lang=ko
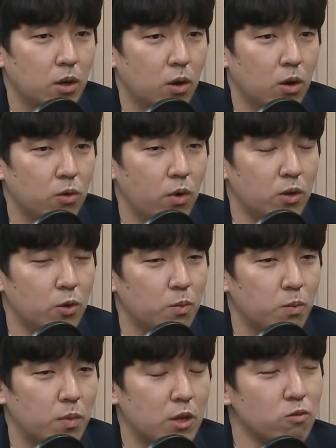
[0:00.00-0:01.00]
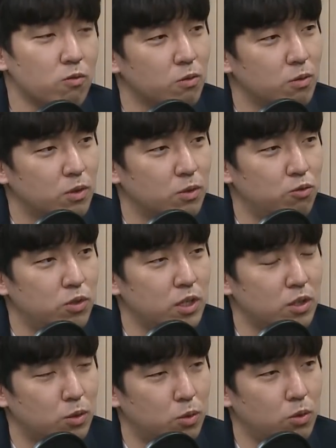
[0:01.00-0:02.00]
어, 의외로 미국
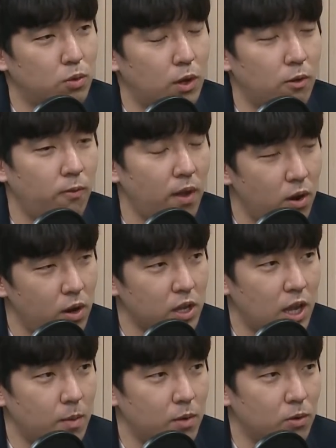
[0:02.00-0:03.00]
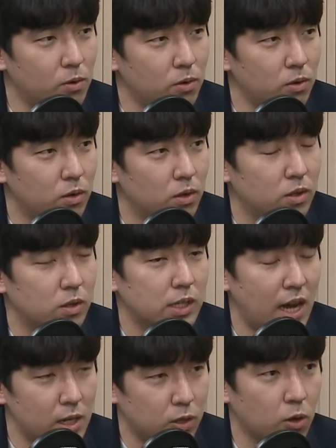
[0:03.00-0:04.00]
주식도 의외로 페어한 게임이고 음.
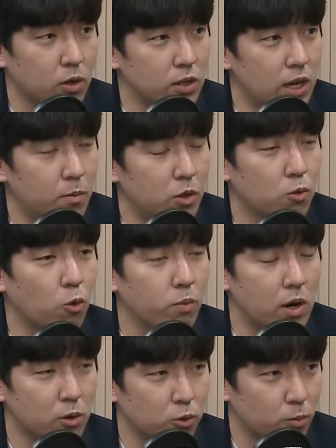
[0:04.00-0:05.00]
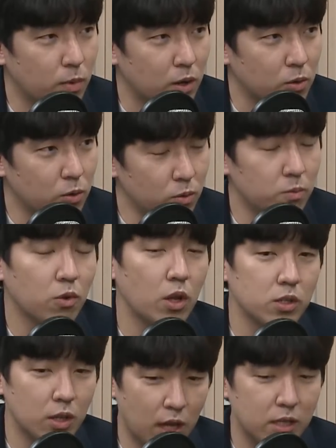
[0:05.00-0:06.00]
잘 접근을 하면 공부할 것도 많고 음.
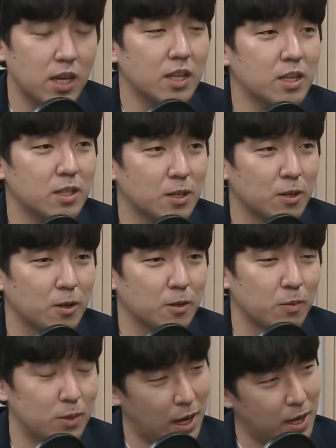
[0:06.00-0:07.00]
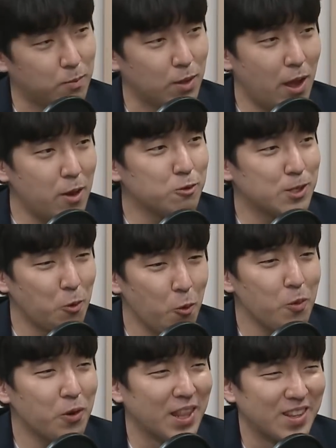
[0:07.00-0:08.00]
굉장히 음. 괜찮은 그런 약간 해주식 콩보를